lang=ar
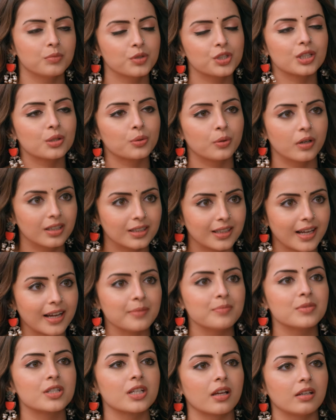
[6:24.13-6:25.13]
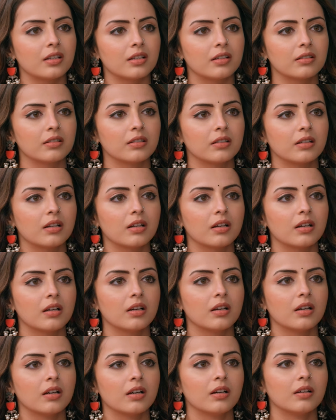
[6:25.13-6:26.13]
أنا بدي وقت لفكر
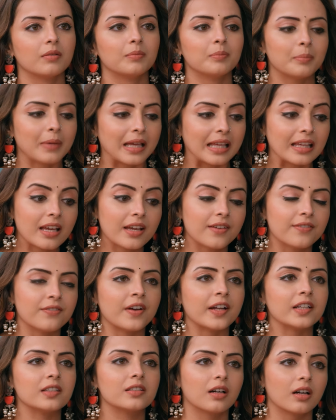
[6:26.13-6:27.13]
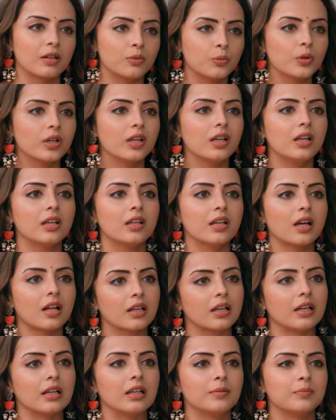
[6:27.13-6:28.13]
إذا كنت رح أشترك
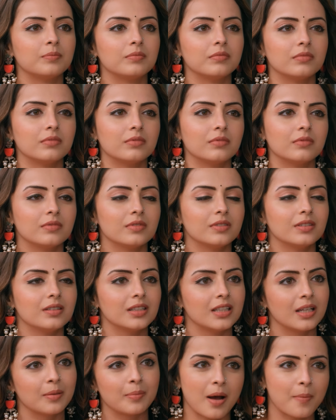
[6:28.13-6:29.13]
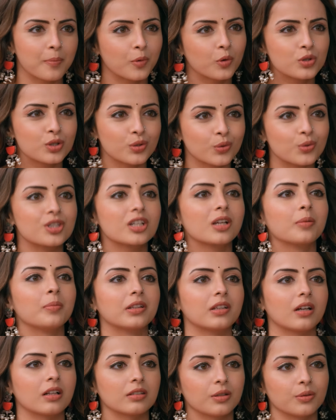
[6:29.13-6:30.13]
بهذا المشروع ولا بدي أعتذر
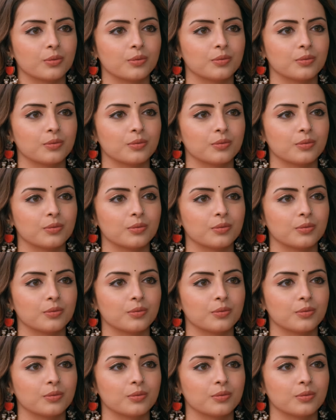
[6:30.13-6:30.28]
عنه